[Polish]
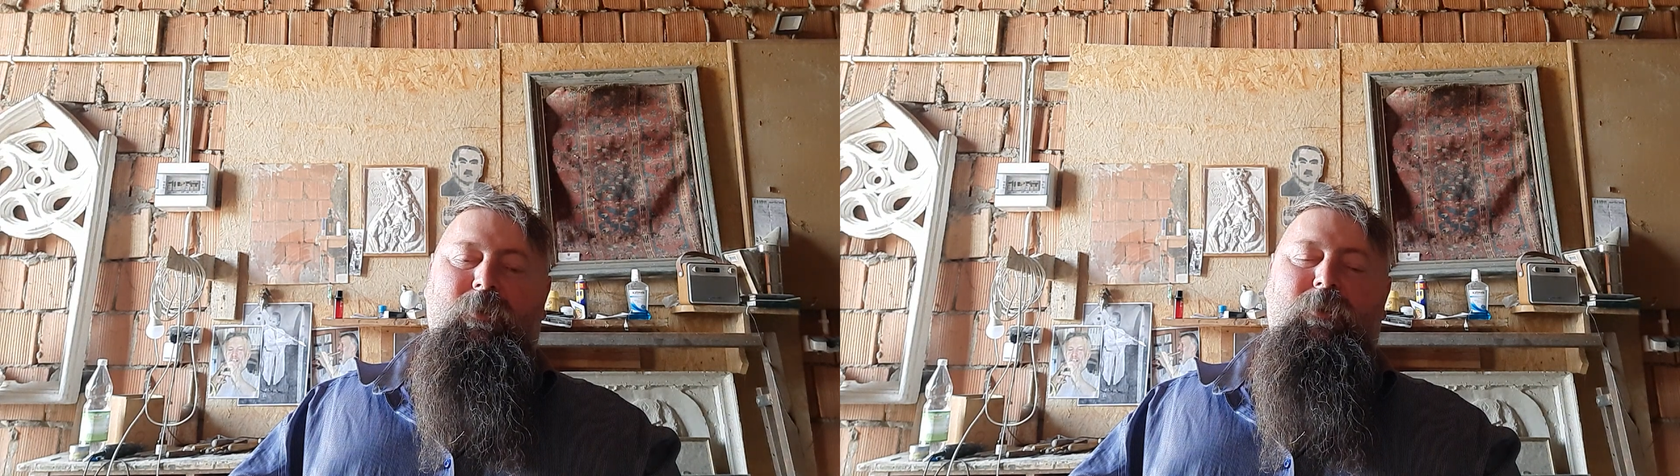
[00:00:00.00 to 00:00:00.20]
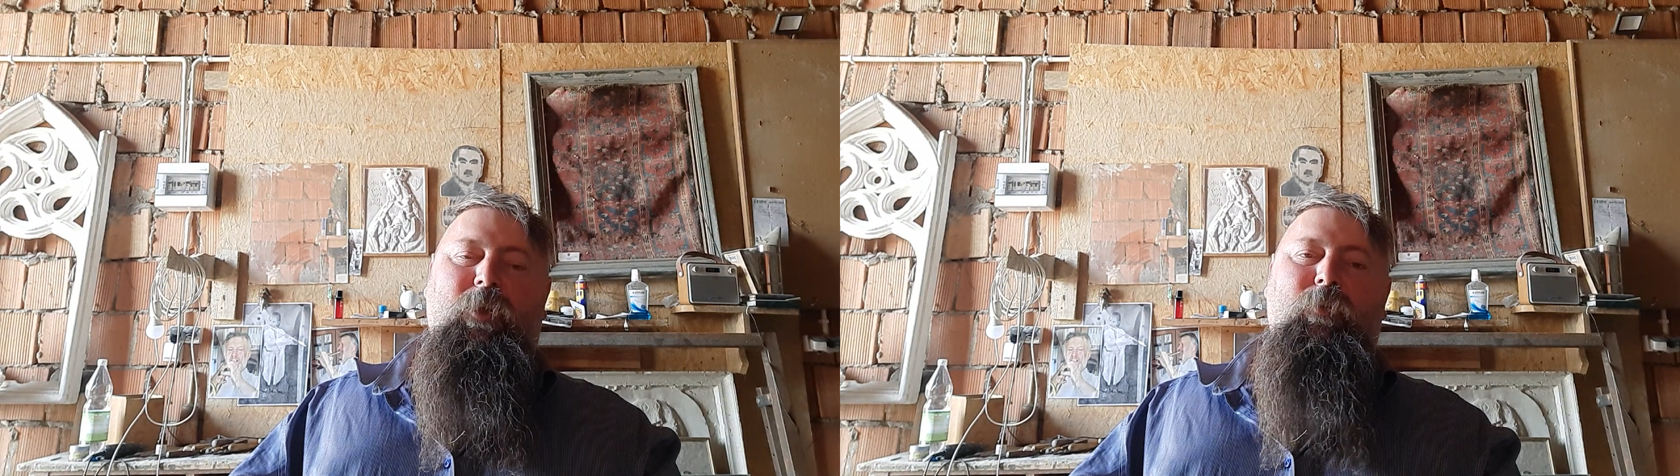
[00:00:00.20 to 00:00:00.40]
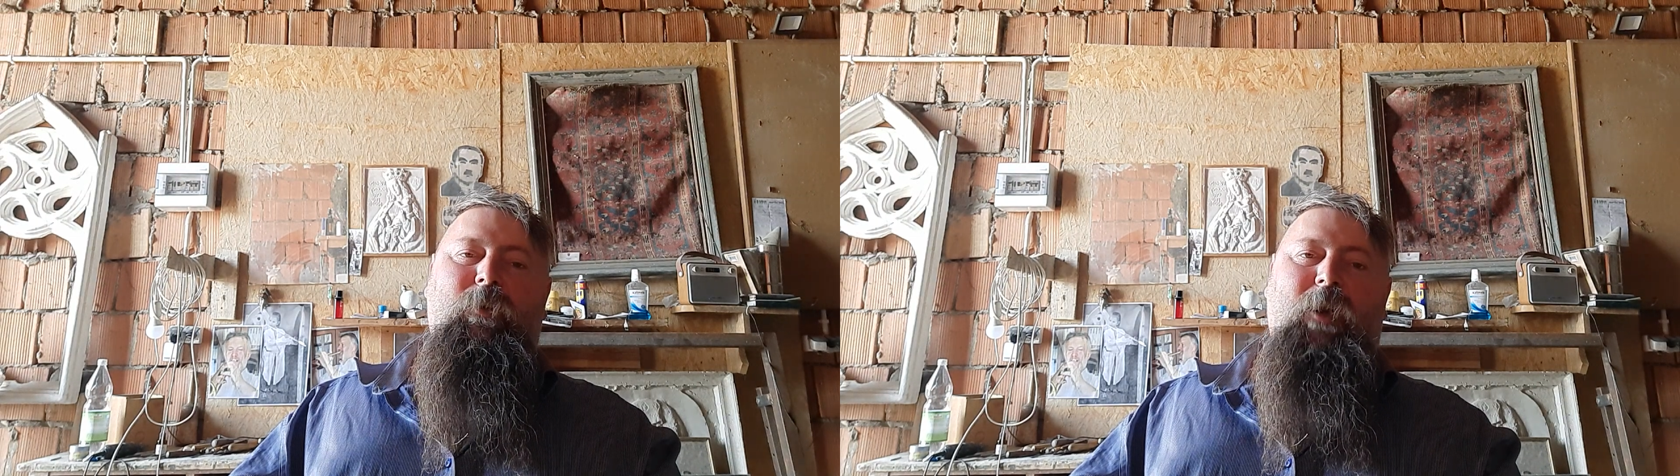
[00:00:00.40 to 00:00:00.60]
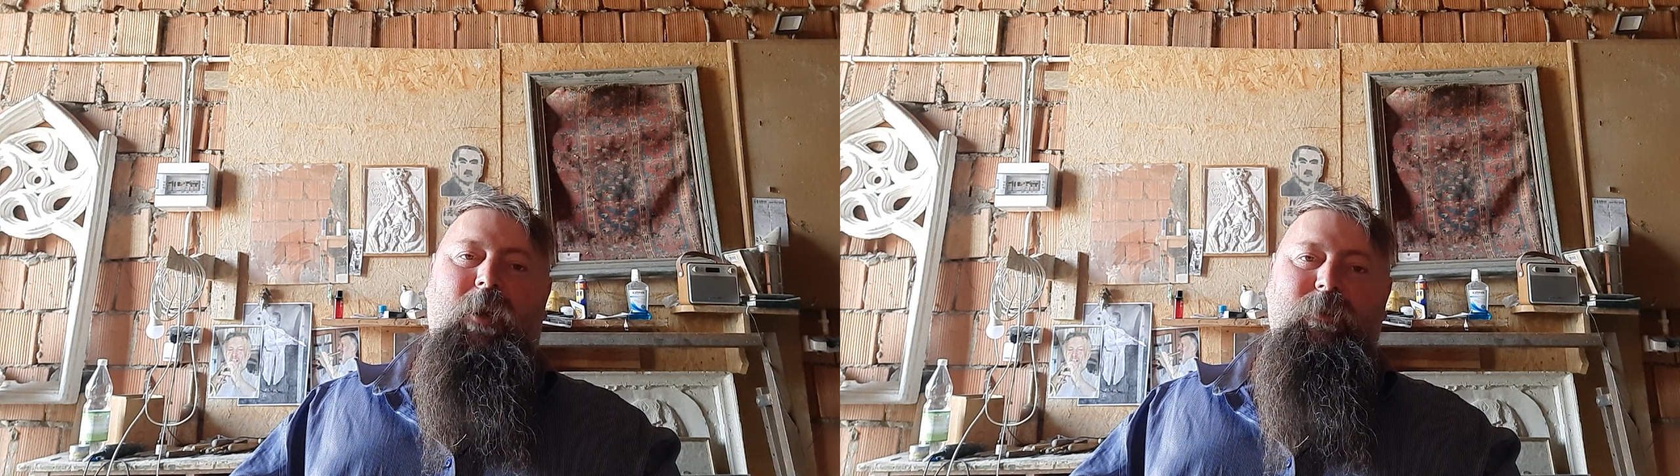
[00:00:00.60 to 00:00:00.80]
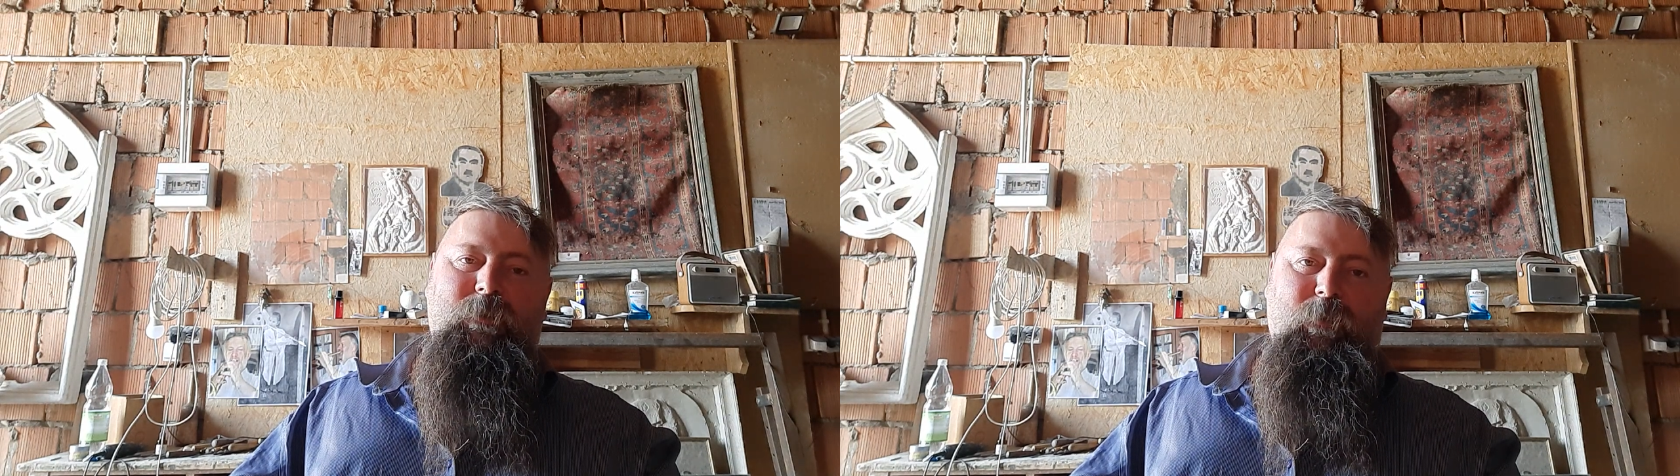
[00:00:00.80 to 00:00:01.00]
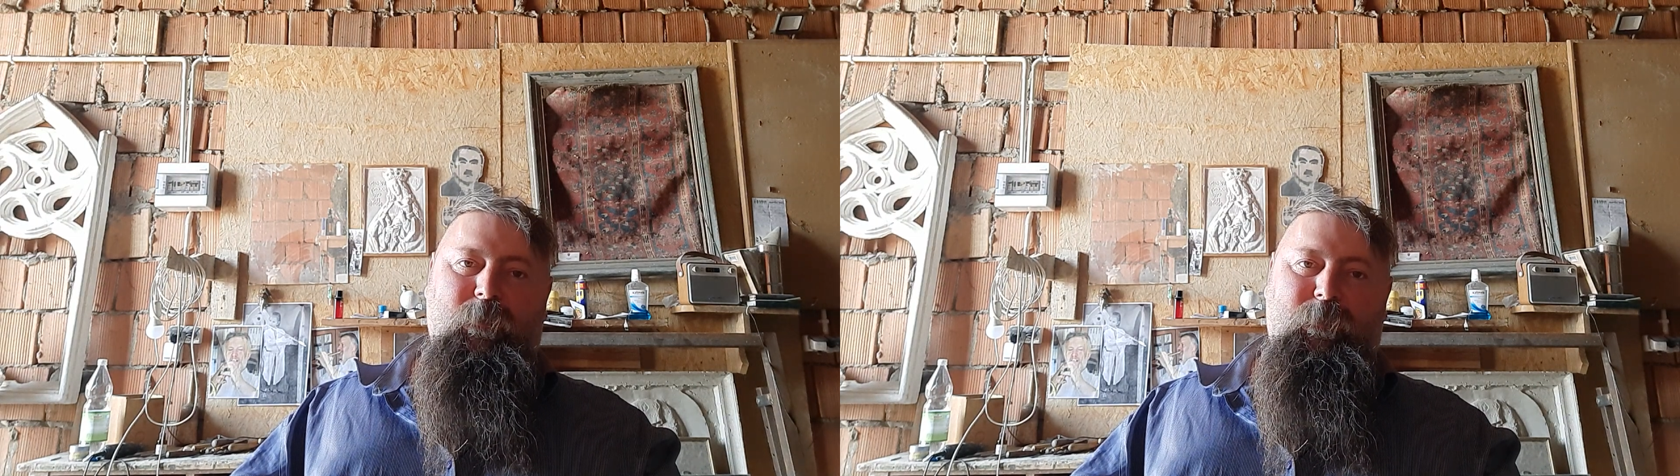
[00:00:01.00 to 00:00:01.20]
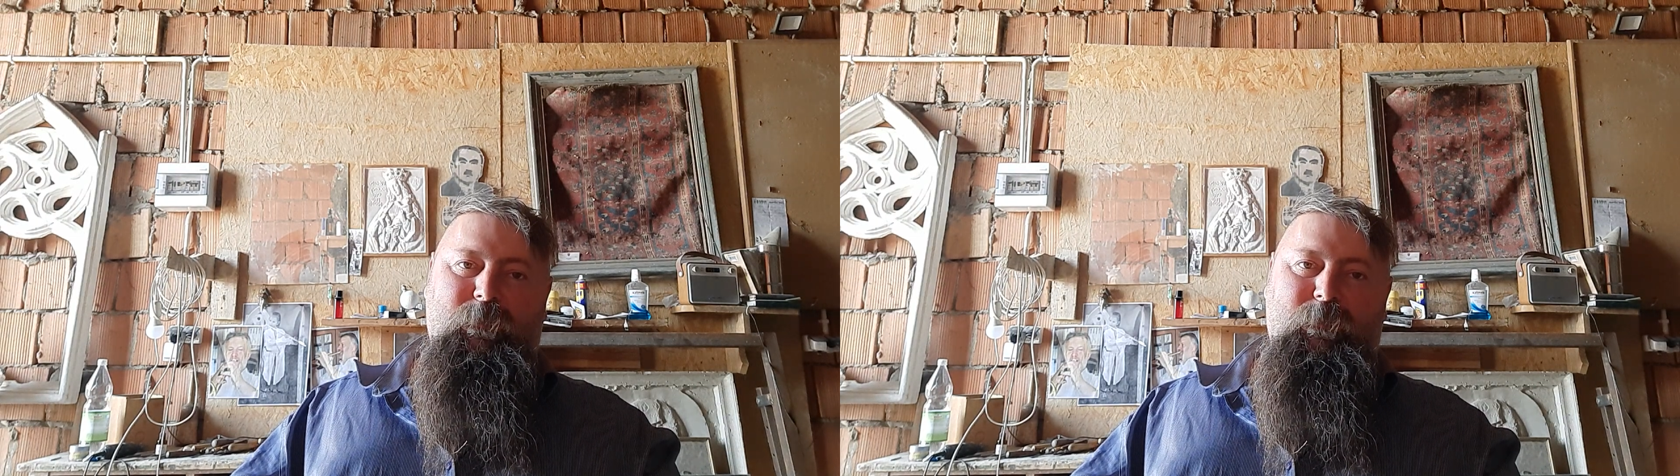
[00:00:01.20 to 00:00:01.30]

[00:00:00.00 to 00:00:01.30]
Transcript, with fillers: tych Ukraińców,